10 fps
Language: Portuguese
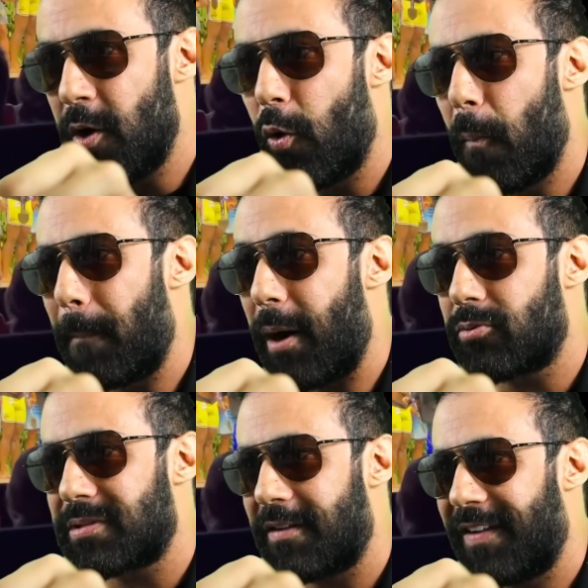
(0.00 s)
o palco
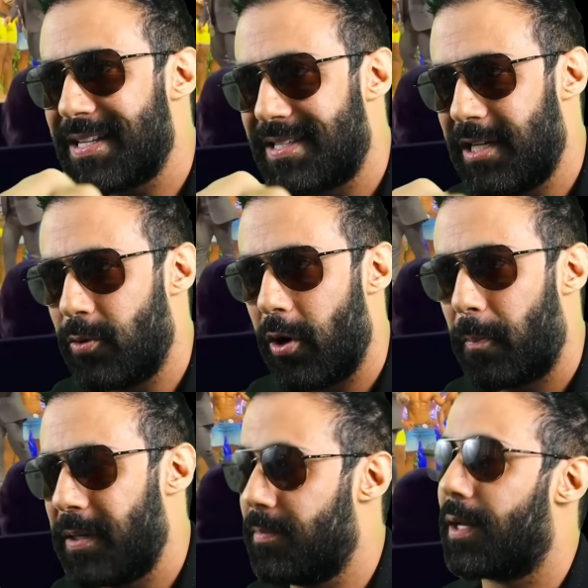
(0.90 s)
está vazio, é o
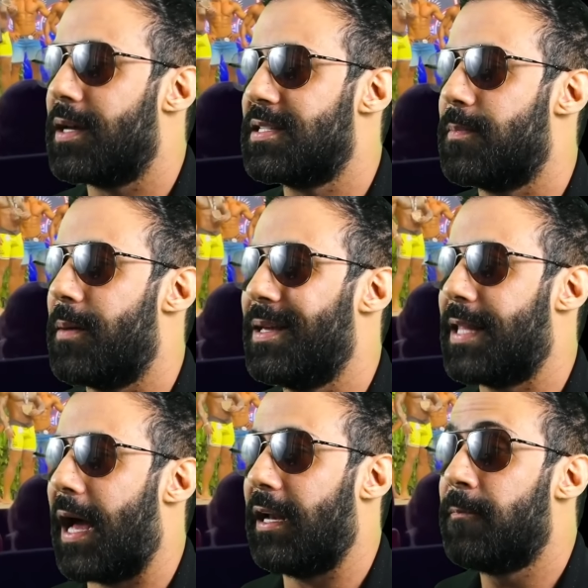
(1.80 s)
primeiro a receber a
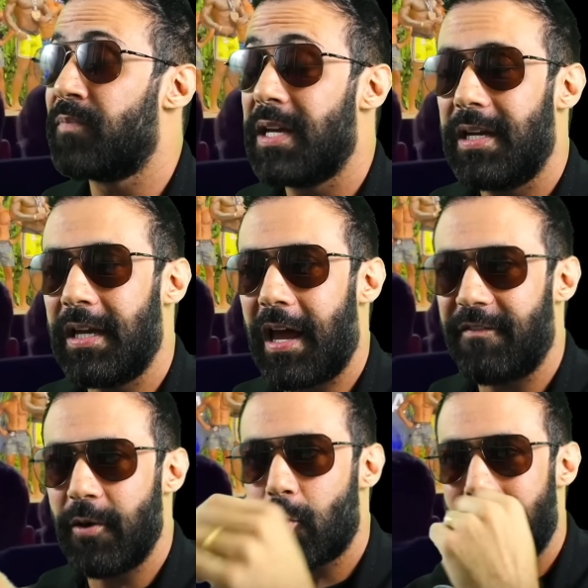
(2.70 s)
medalha. E lá
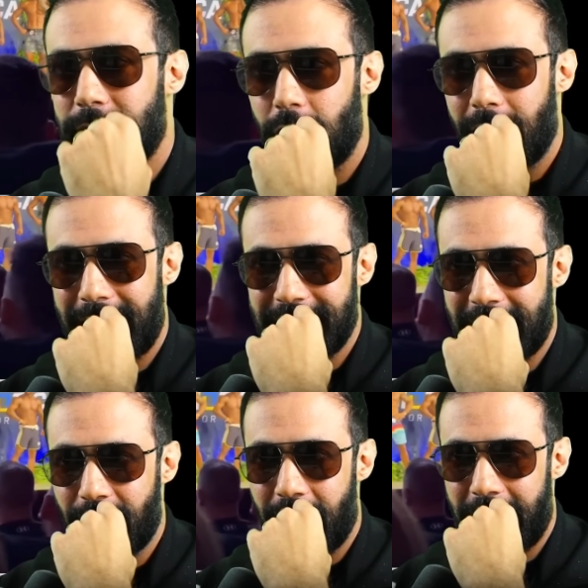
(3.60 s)
vem o quarto colocado
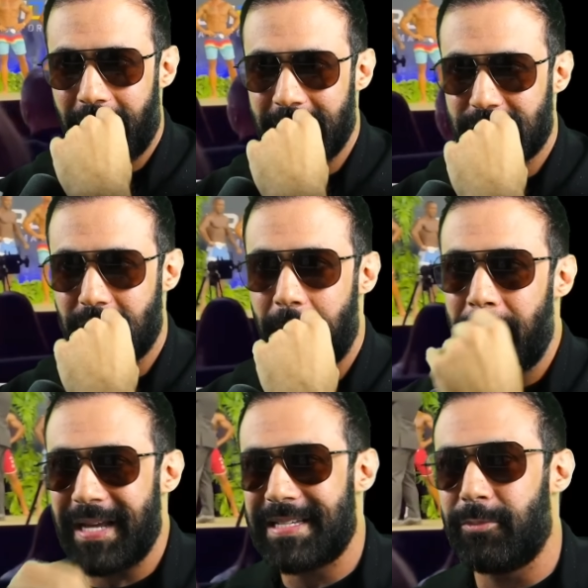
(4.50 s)
agora. Olha só,
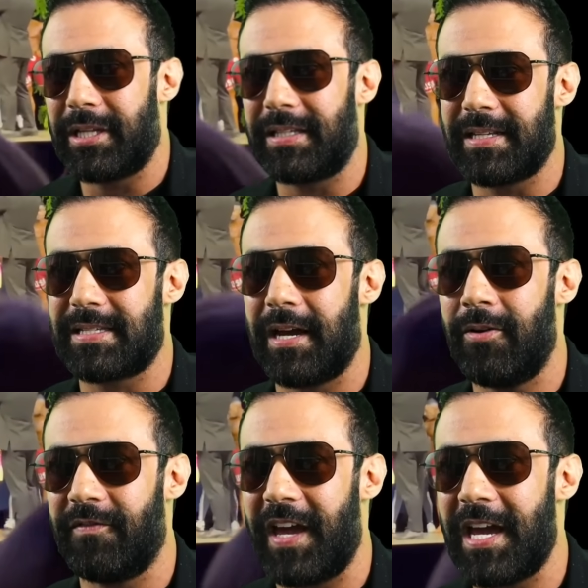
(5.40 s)
prestem muita
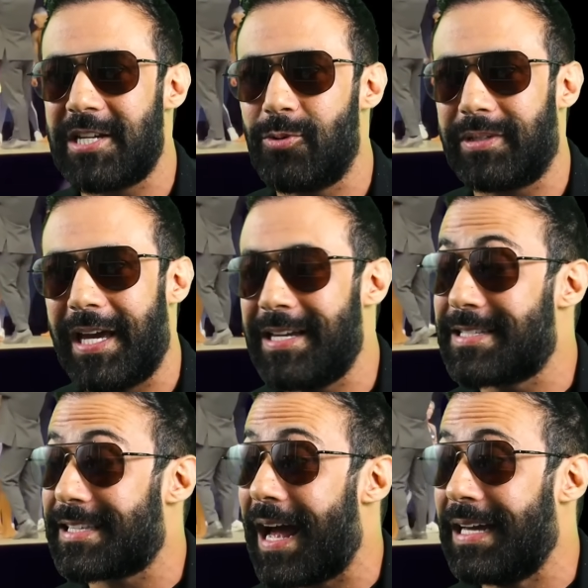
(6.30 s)
atenção, vejam quem
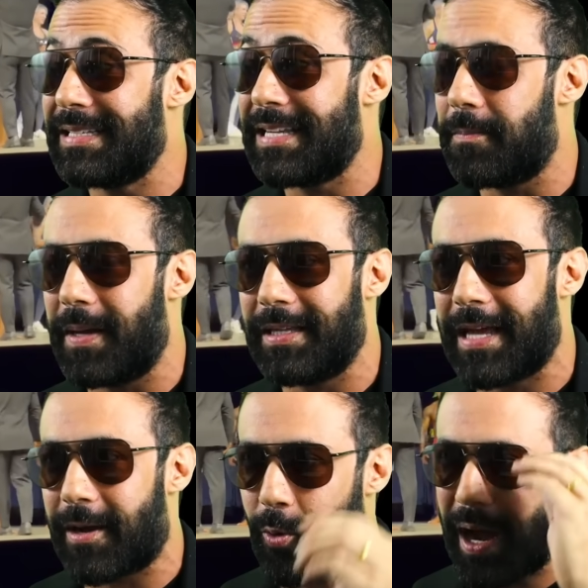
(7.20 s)
está recebendo
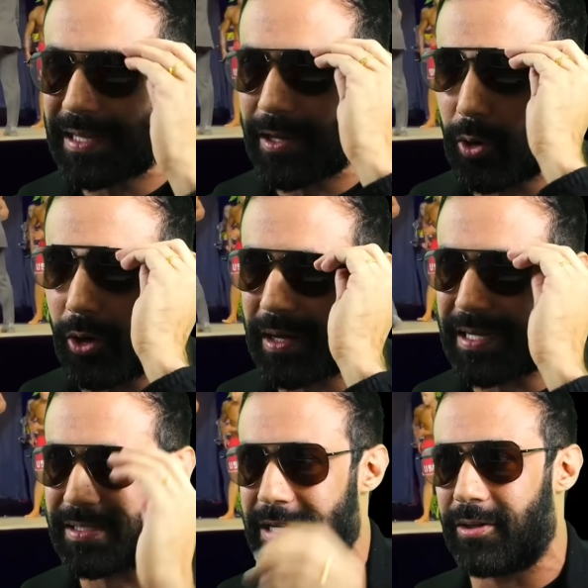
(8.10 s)
a quarta
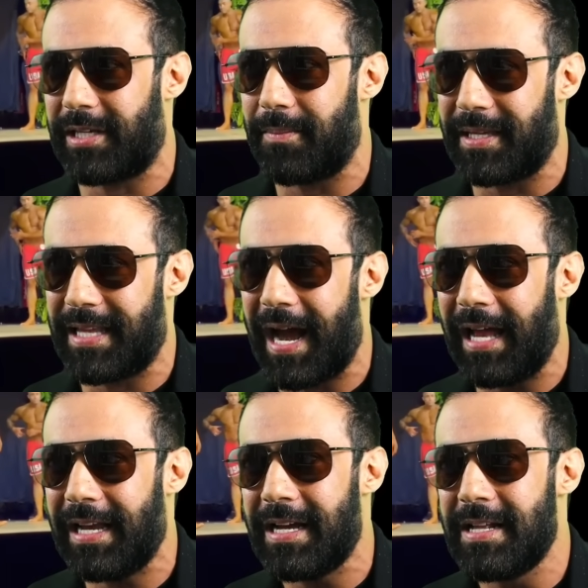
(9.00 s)
colocação aqui a
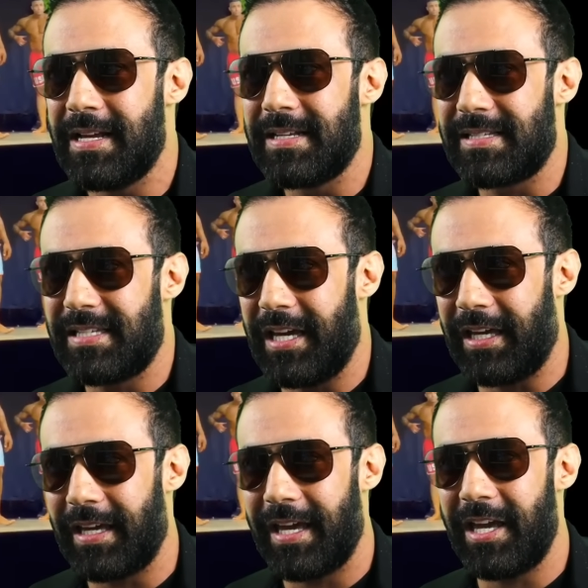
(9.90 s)
medalha.
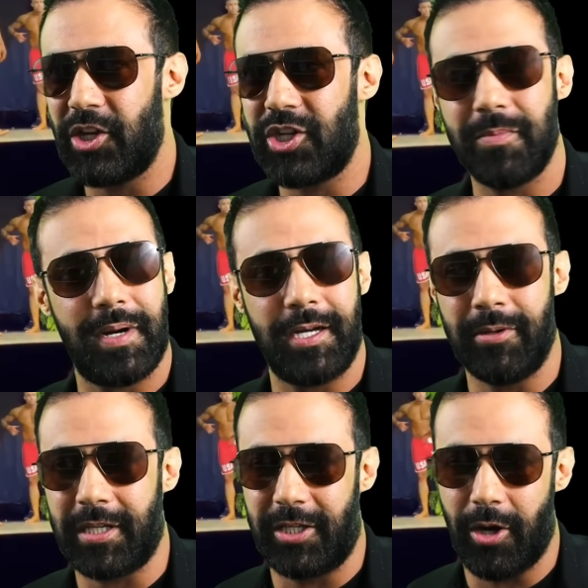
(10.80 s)
Sim, este mano
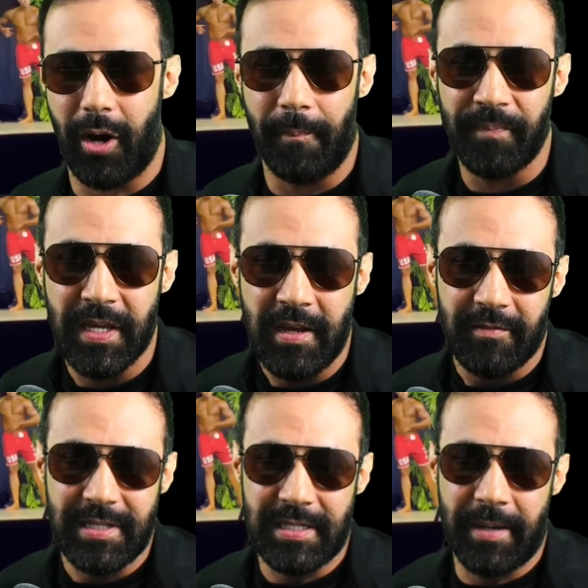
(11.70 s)
aqui, ó.
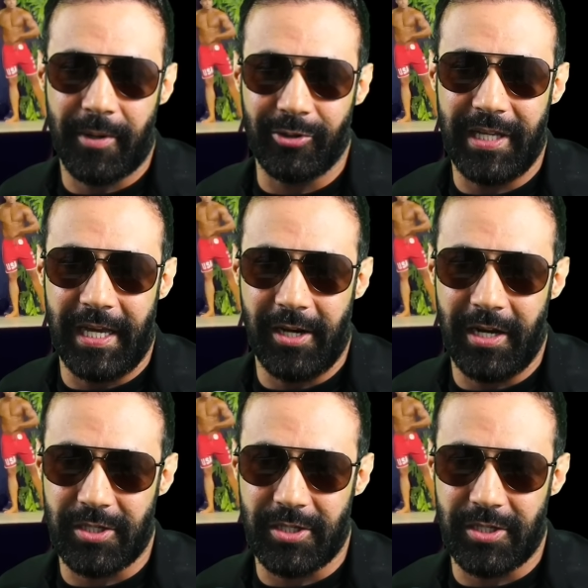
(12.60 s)
Vocês lembram dele? Olha